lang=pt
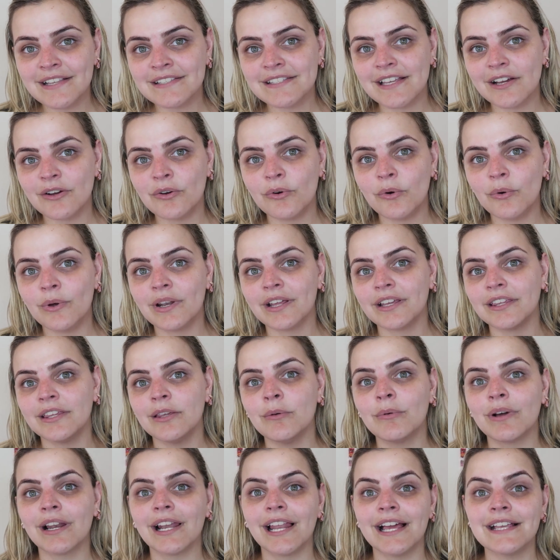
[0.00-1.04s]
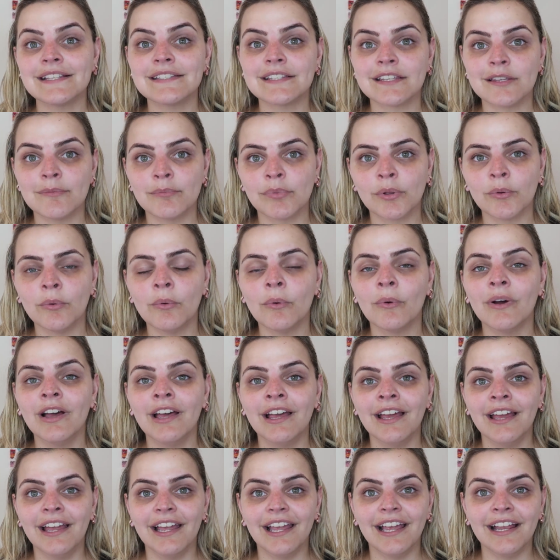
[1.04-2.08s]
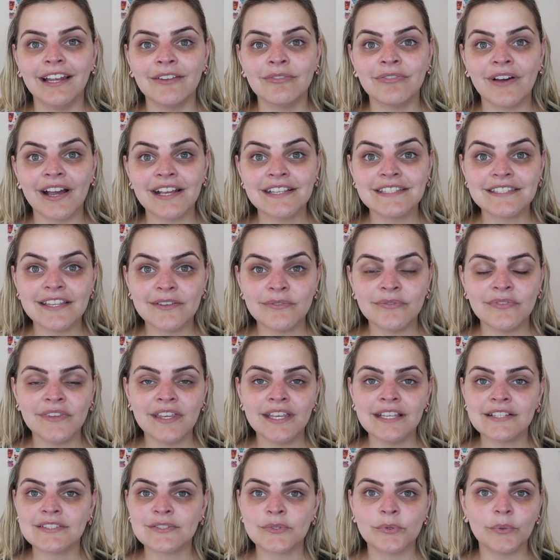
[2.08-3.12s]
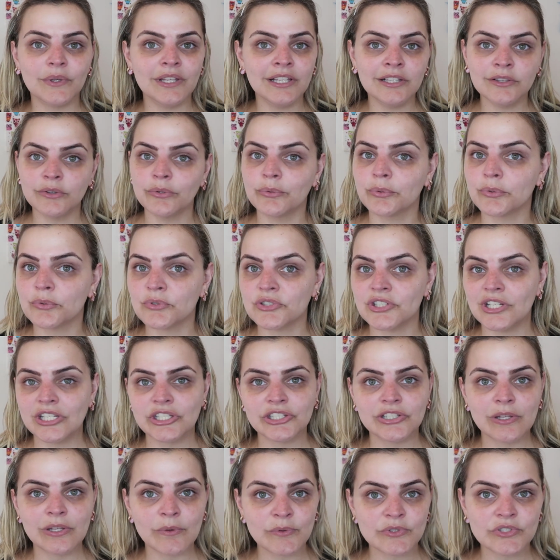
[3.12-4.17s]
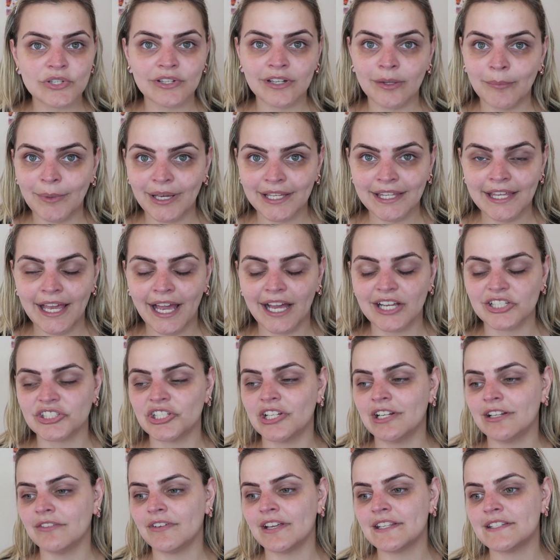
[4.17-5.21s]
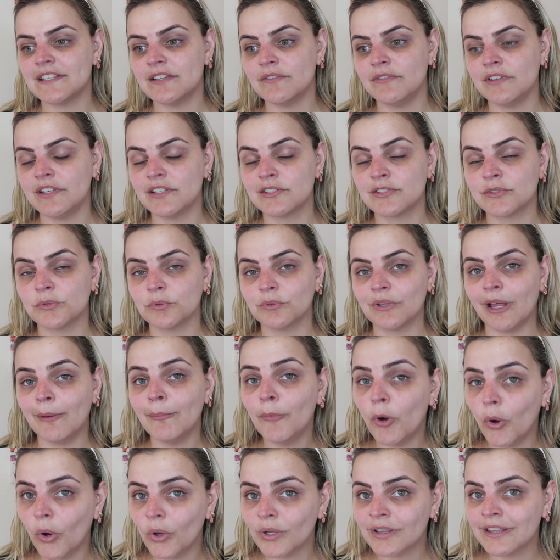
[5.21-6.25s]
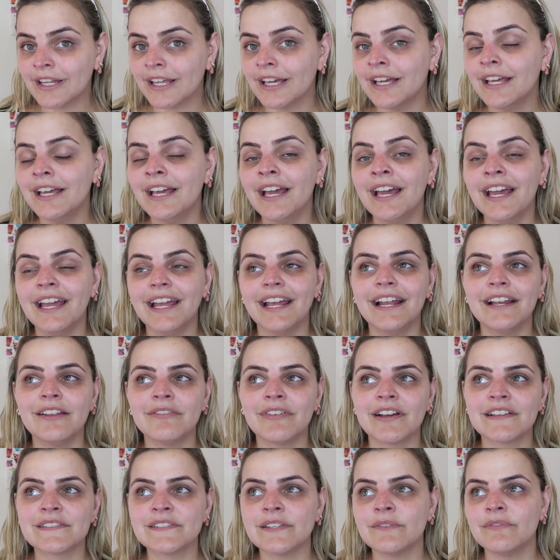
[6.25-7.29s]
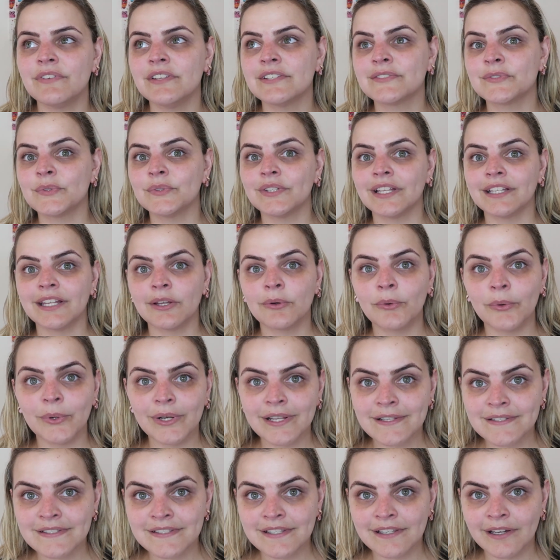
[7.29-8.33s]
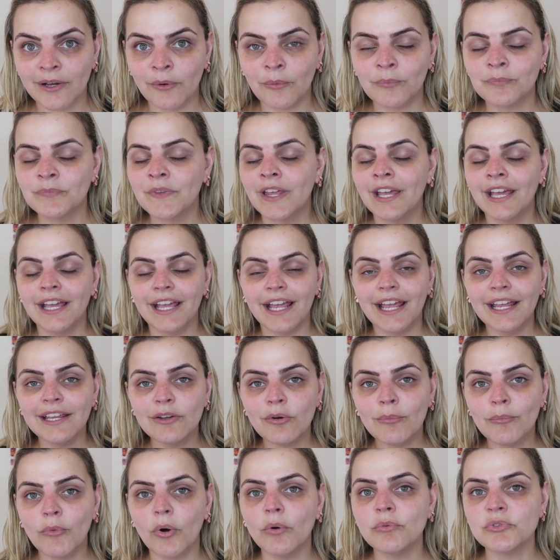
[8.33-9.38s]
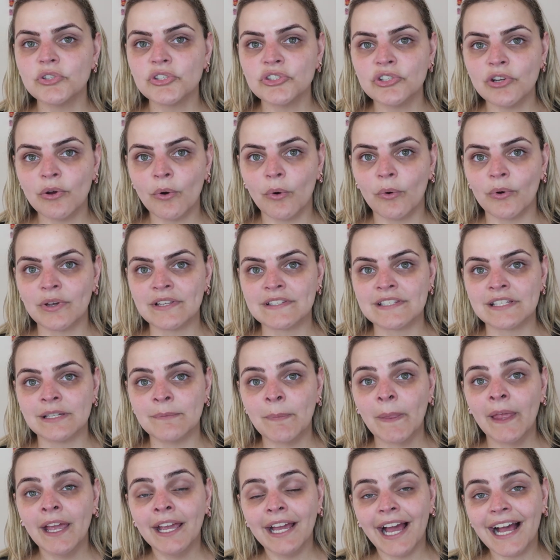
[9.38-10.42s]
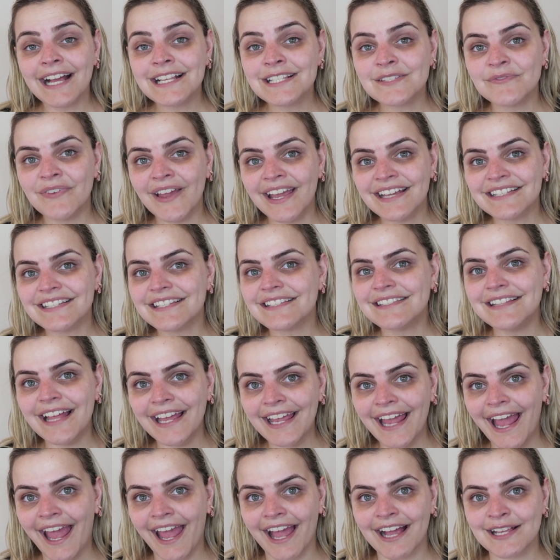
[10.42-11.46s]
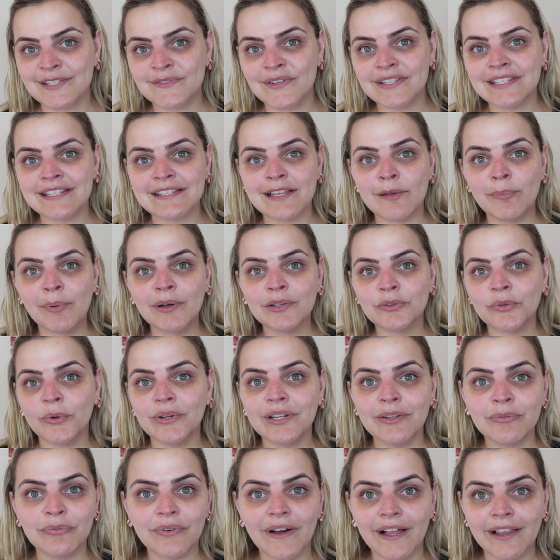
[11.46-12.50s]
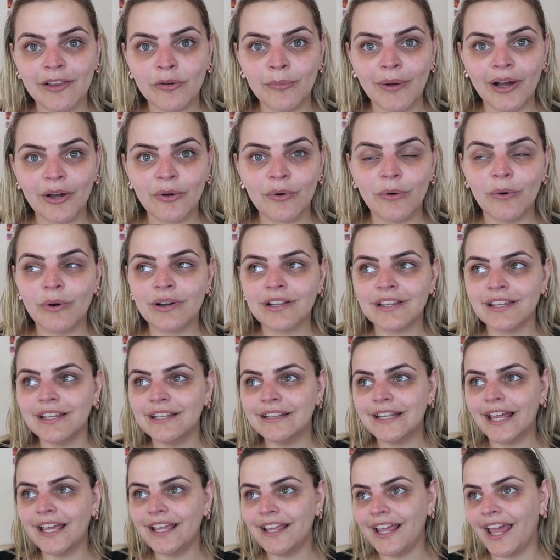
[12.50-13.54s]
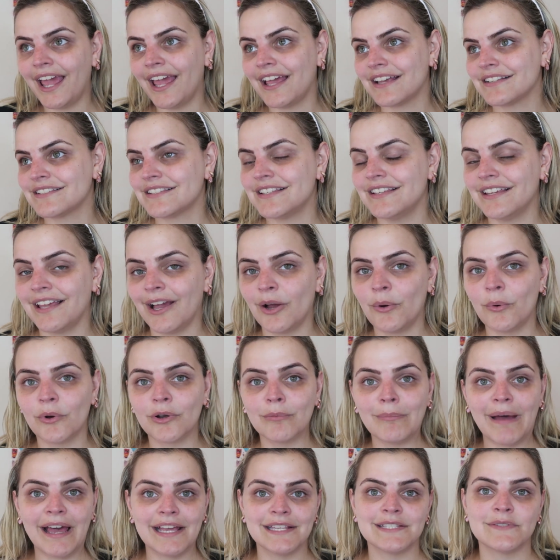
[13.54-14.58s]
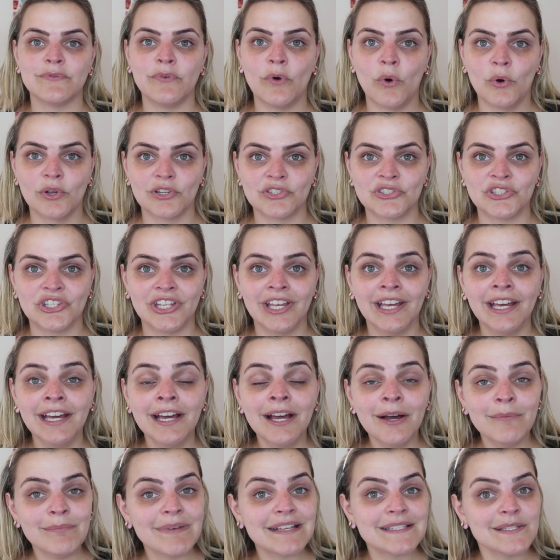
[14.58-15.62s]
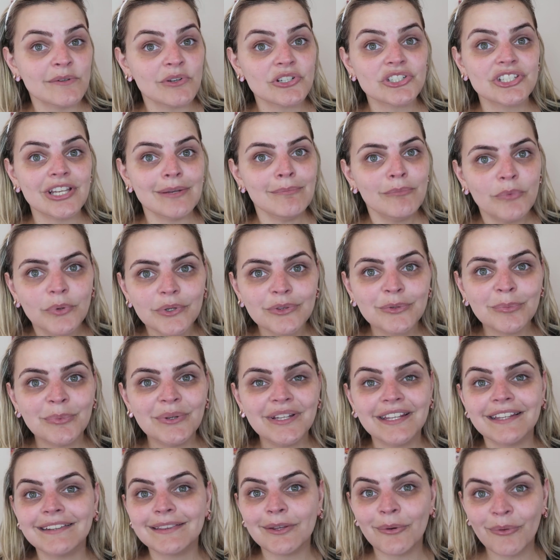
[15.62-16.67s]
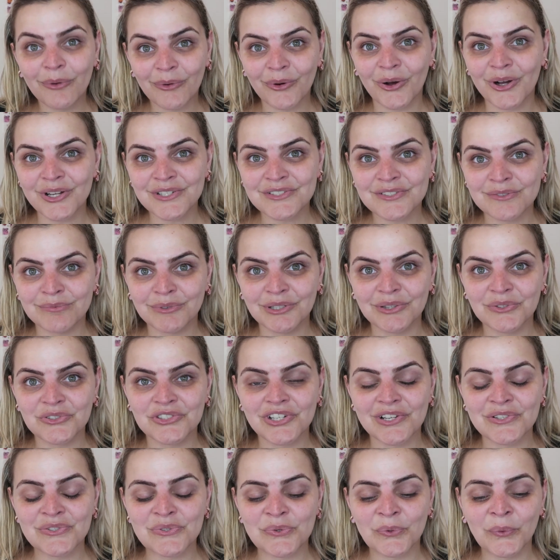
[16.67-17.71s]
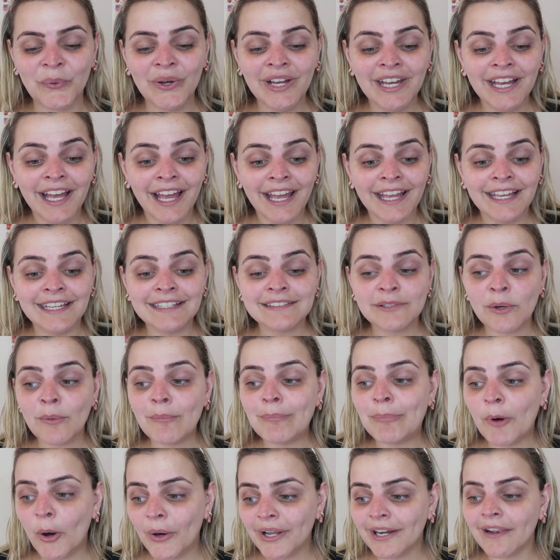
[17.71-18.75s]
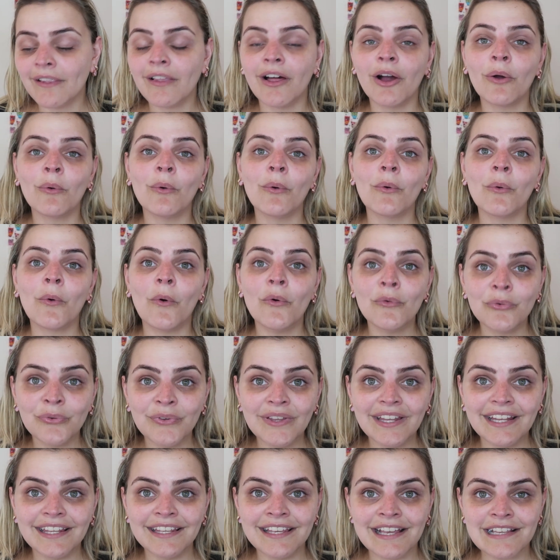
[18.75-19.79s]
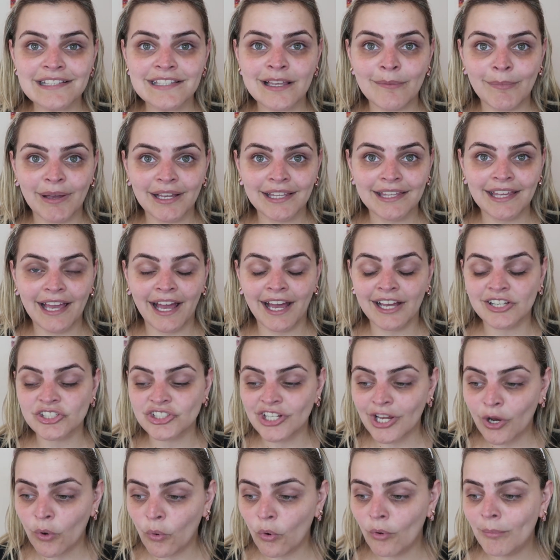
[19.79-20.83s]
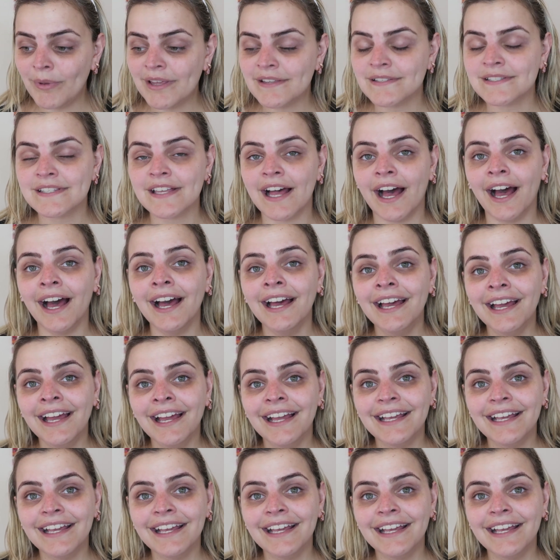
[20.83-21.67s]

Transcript: essa cor aqui, o Classic Blue, ele vai ser visto em tudo, gente, não só na maquiagem. Ele vai ser visto na moda, ele vai ser visto na decoração, em um monte de coisa. Às vezes nem é, às vezes a Pantone fala uma cor que nem é assim a cor mais forte. Mas eu achei muito bonita, eu gosto muito de azul, então bora logo conferir essa maquiagem, começar